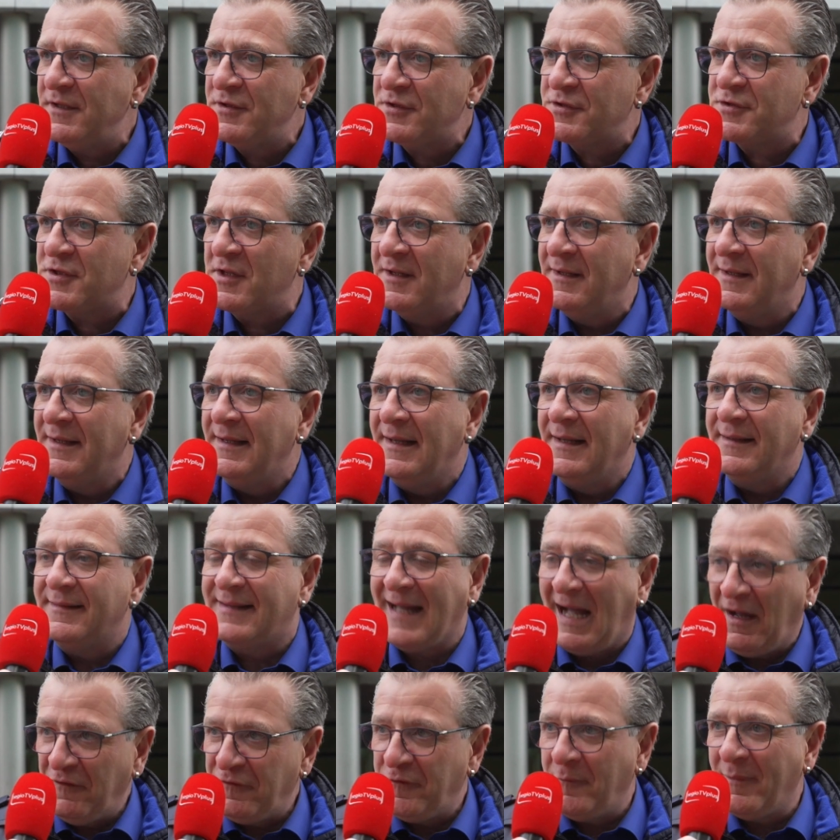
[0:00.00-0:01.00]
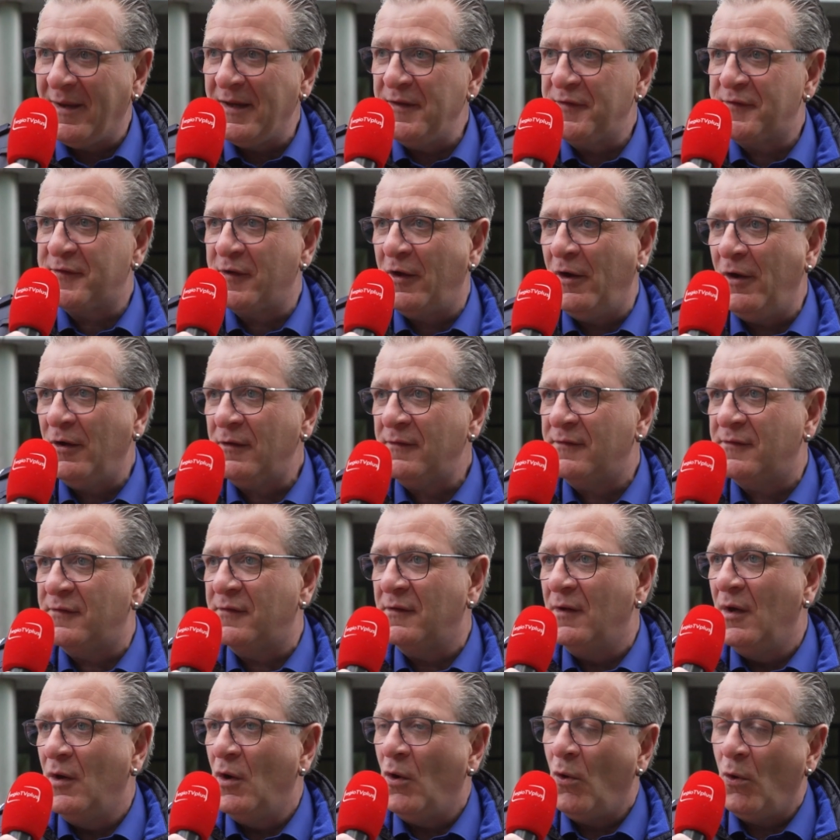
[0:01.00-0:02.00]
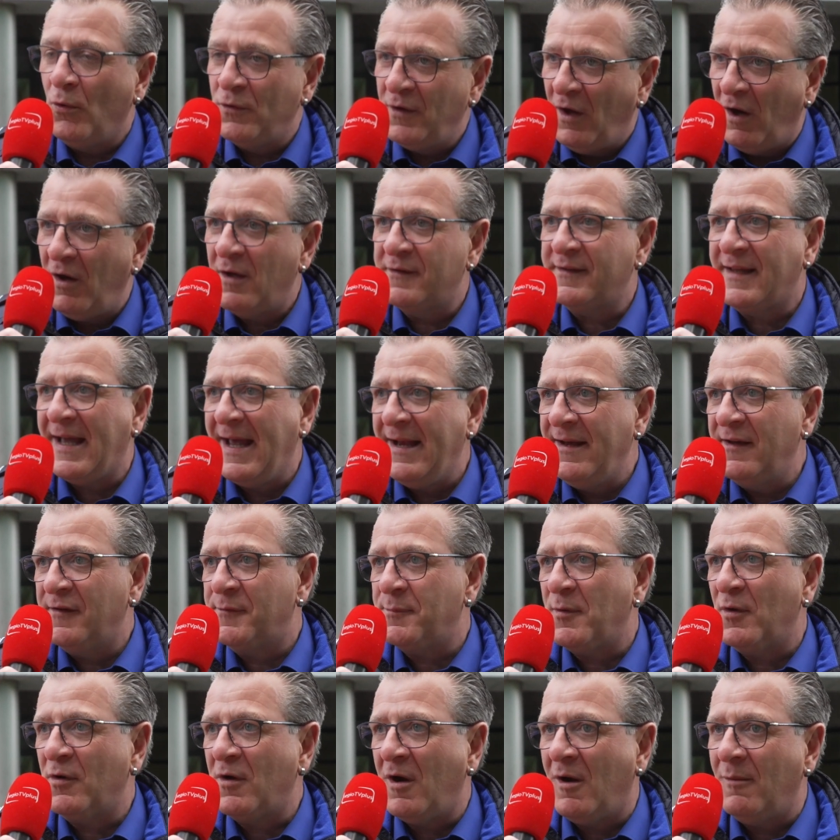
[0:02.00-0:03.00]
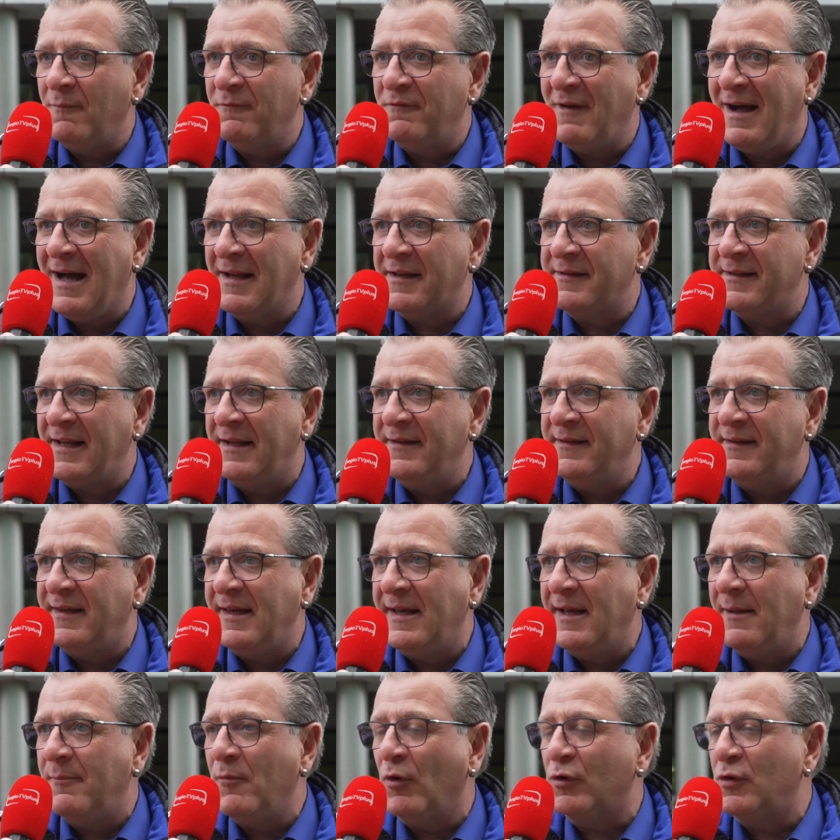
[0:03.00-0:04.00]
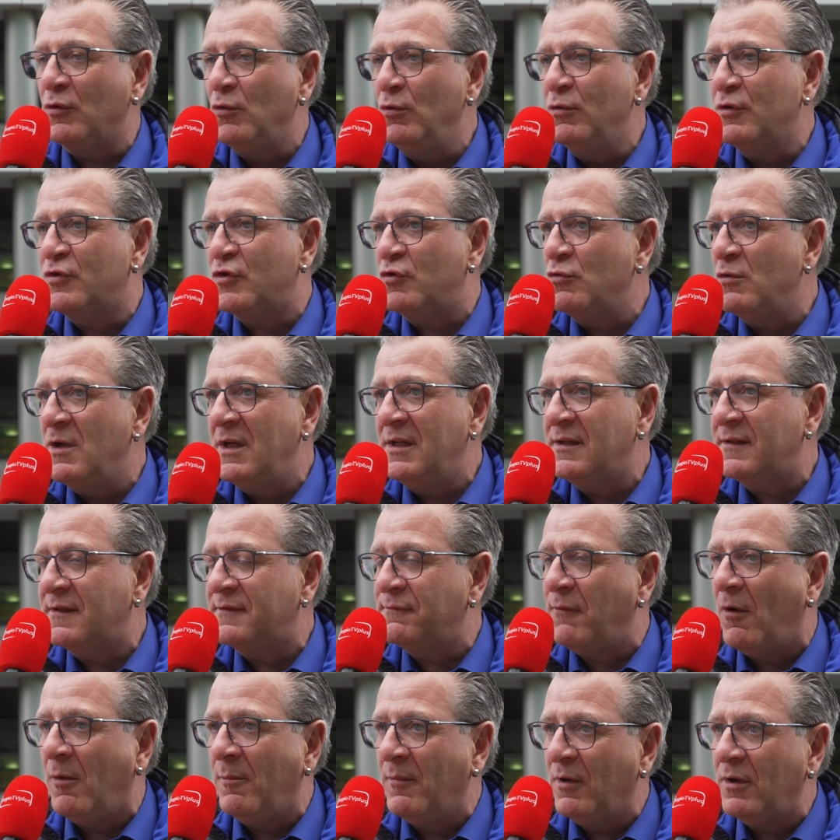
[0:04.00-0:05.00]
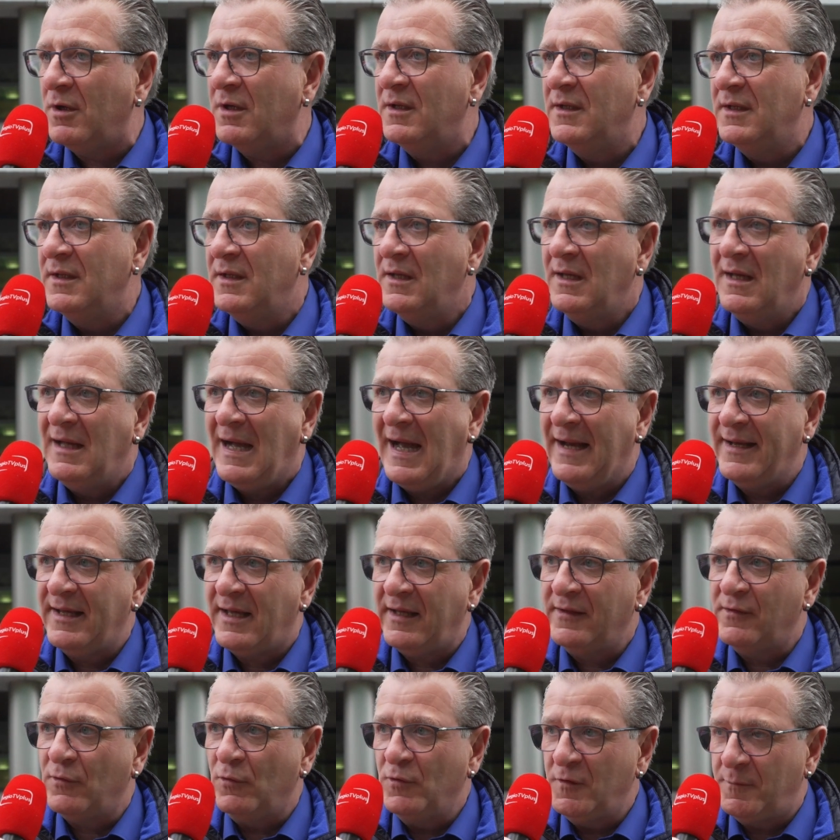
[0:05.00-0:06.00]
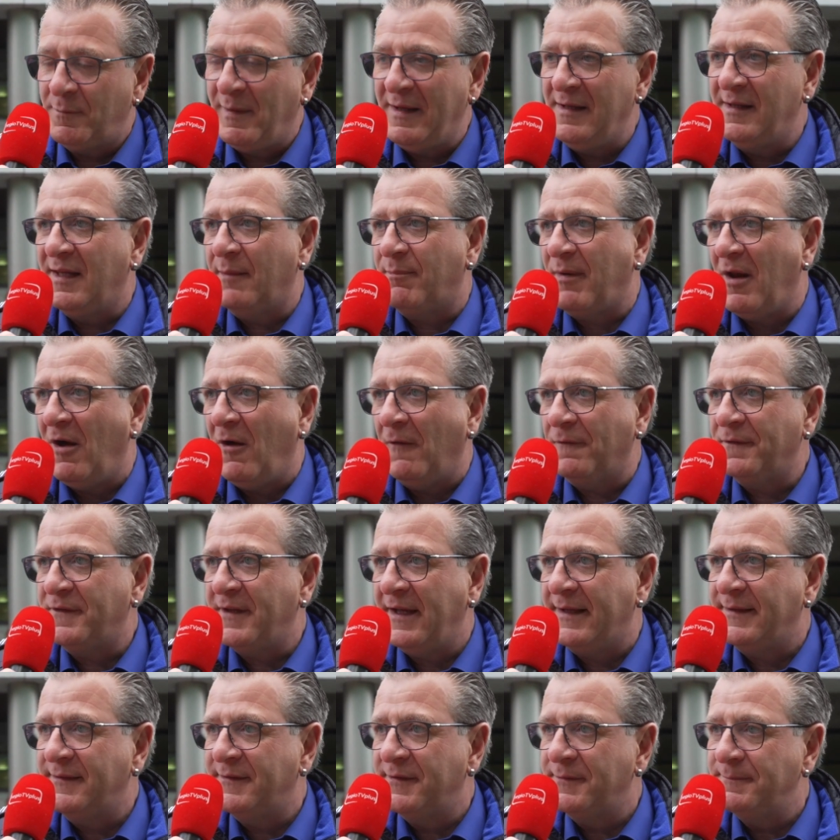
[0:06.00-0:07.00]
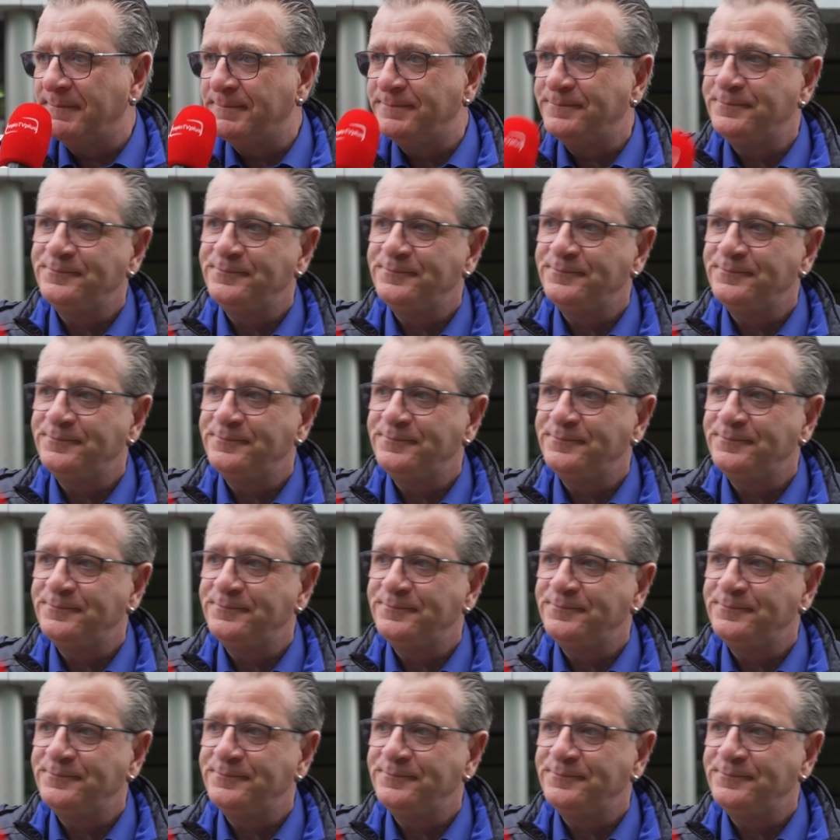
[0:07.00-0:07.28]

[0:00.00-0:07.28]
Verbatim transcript: ist, treffen wir uns dort. Und nach Trainingsprogramm werden dann die Module geschult, die man eigentlich in der Ausbildung geplant hat.